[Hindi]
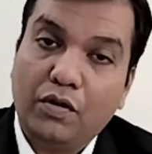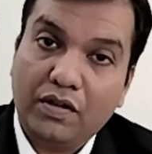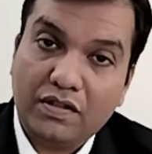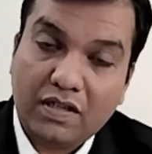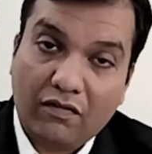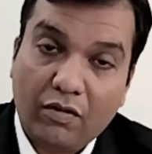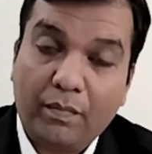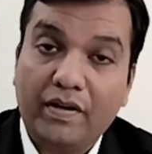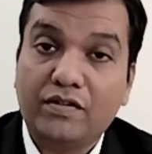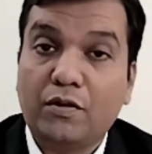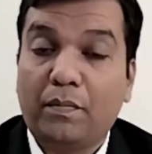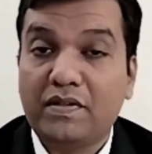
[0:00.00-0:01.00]
टू दिस
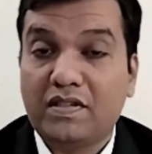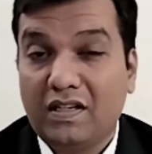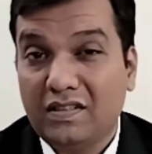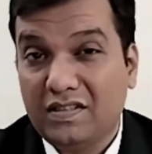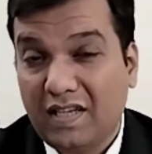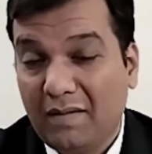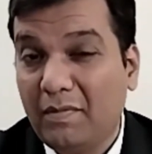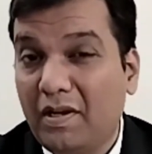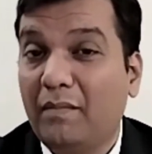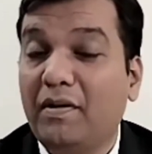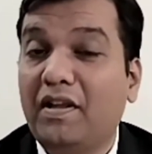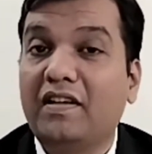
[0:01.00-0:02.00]
डेवलपमेंट जो पिछले छह
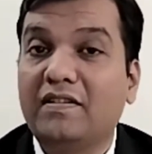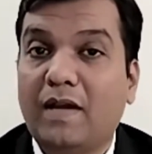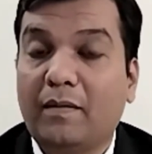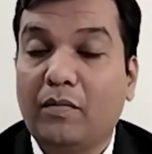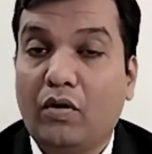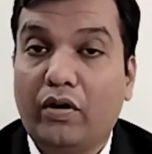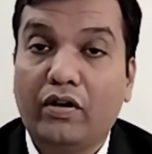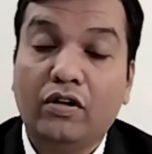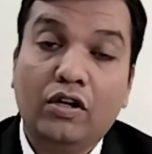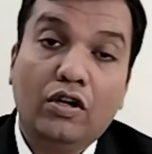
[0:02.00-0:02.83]
महीने में येस बैंक में हो रहे